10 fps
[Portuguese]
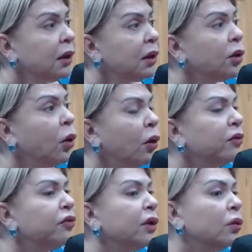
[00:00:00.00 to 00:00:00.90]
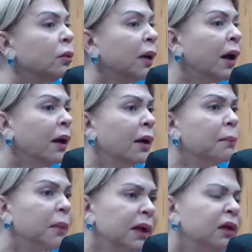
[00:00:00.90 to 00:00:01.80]
e houve uma
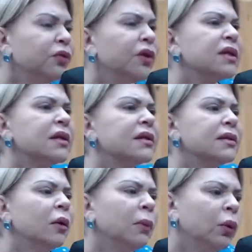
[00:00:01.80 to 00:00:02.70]
manifestação,